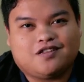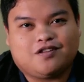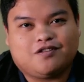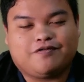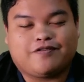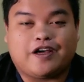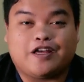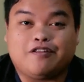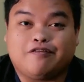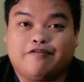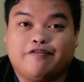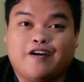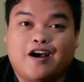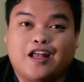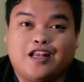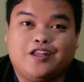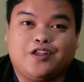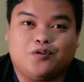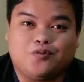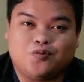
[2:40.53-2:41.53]
to find
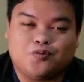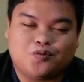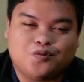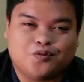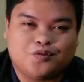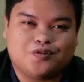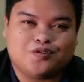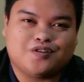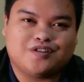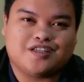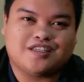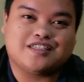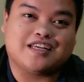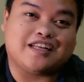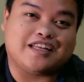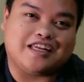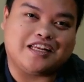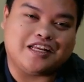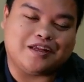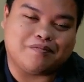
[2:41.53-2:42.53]
value sa
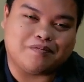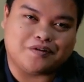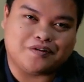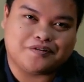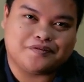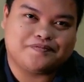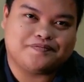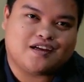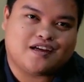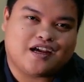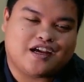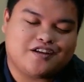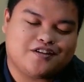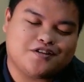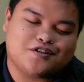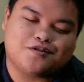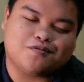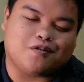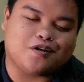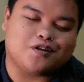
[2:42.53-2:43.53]
sarili mo, I
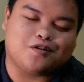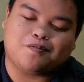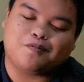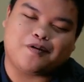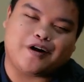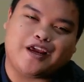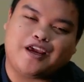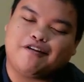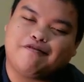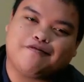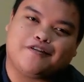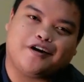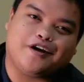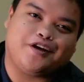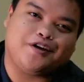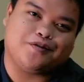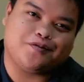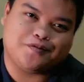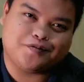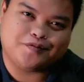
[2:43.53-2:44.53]
just want to pray for
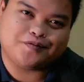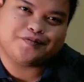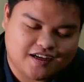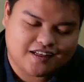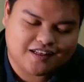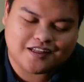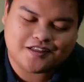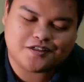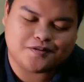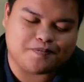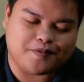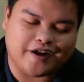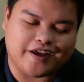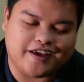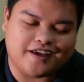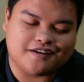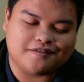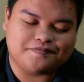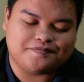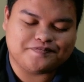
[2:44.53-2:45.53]
you. Let's
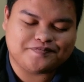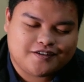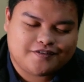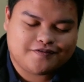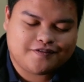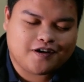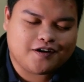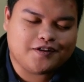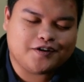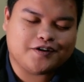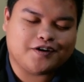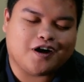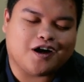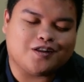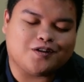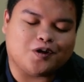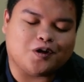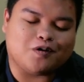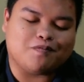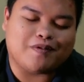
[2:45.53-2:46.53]
pray. Father
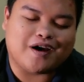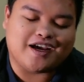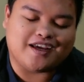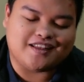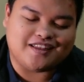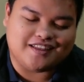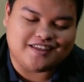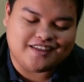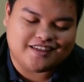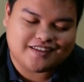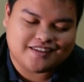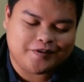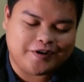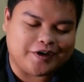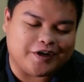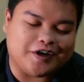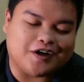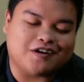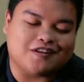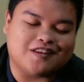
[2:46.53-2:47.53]
God Almighty, we
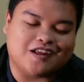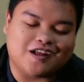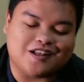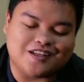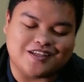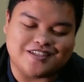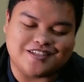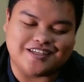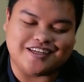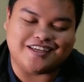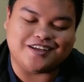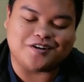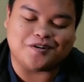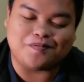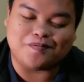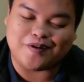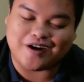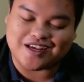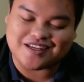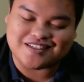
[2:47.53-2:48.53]
are acknowledging
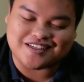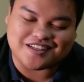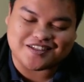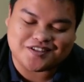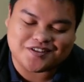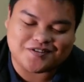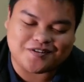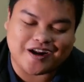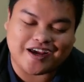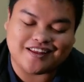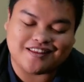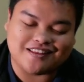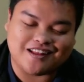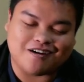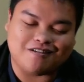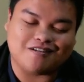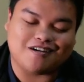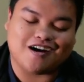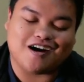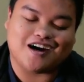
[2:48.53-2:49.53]
your presence right
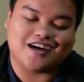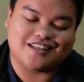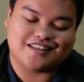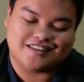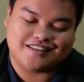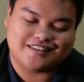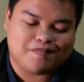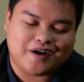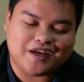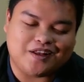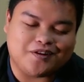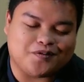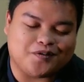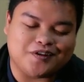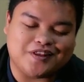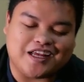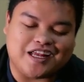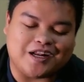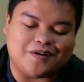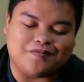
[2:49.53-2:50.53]
now, God.
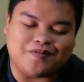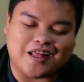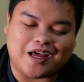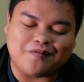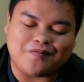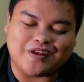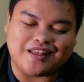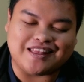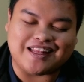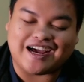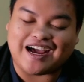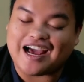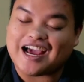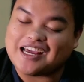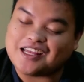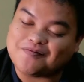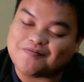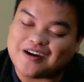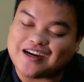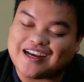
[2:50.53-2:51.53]
Panginoon, alam namin na
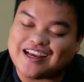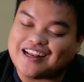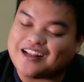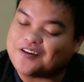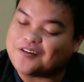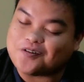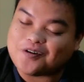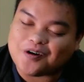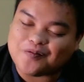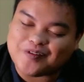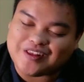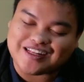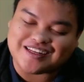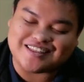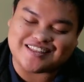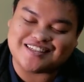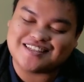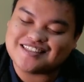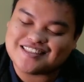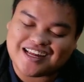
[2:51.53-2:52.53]
kahit magkalayo kami
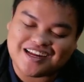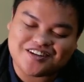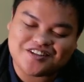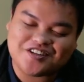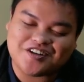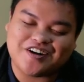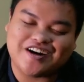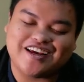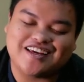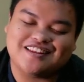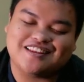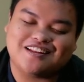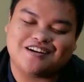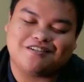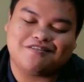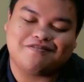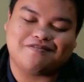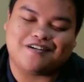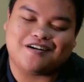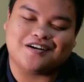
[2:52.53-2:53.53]
ng distansya right
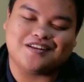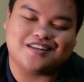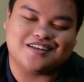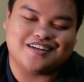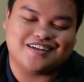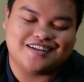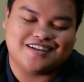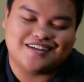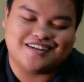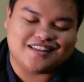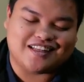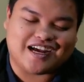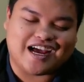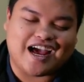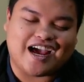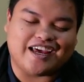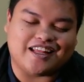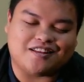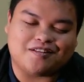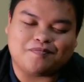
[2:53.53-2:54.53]
now, Father, na
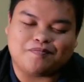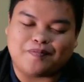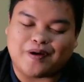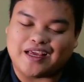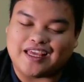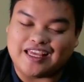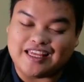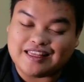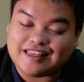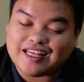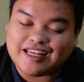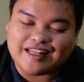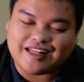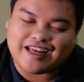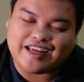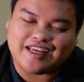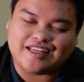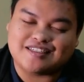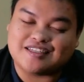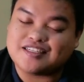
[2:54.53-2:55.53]
kahit pagitan
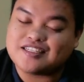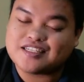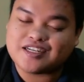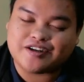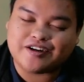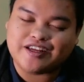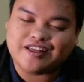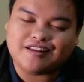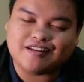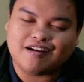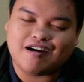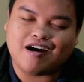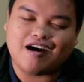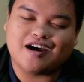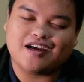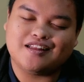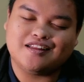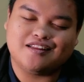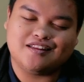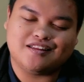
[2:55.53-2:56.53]
ay sa screen,
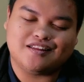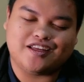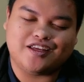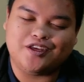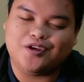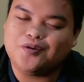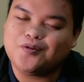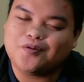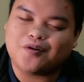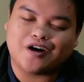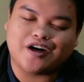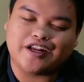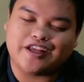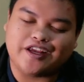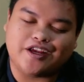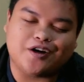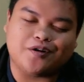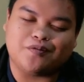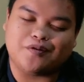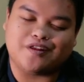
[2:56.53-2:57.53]
God, na you are
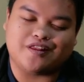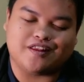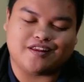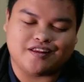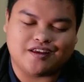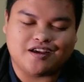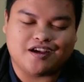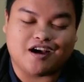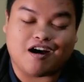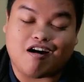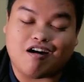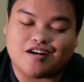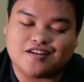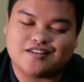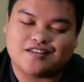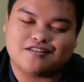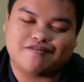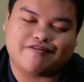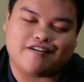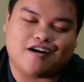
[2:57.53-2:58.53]
here with
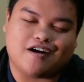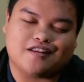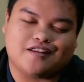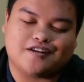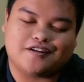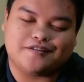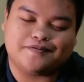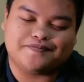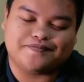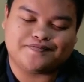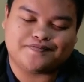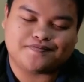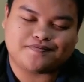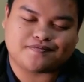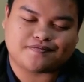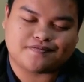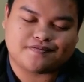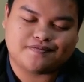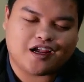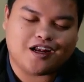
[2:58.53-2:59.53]
us, Father.
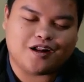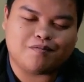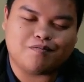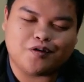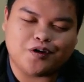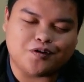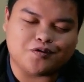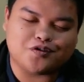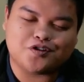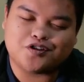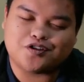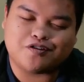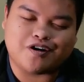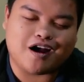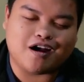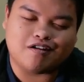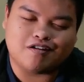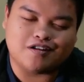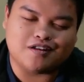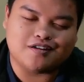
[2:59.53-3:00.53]
Alam mo yung
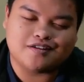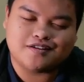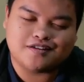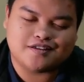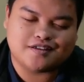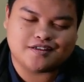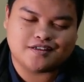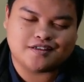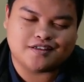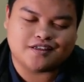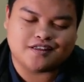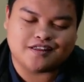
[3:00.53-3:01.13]
struggles